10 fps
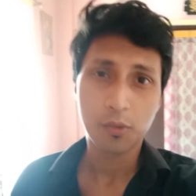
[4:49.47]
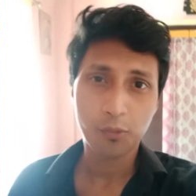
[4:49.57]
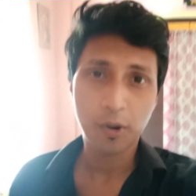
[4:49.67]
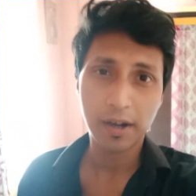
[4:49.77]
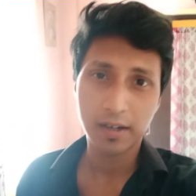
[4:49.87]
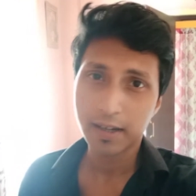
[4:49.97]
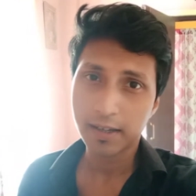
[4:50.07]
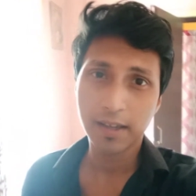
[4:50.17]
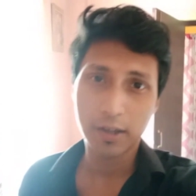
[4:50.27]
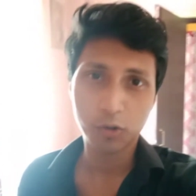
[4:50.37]
ওয়াইনটা কি
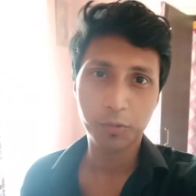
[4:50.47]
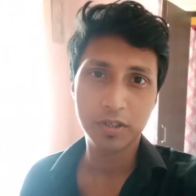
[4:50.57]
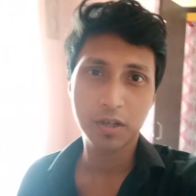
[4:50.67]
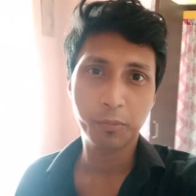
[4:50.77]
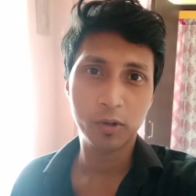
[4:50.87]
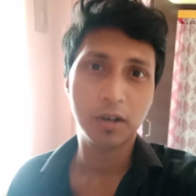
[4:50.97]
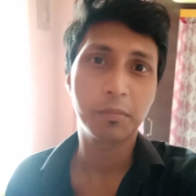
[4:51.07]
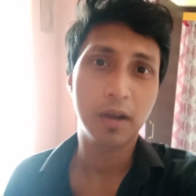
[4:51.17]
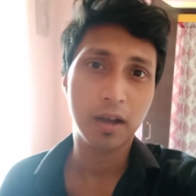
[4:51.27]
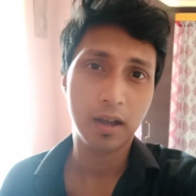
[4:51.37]
এতই বেশি ইম্পর্টেন্ট বা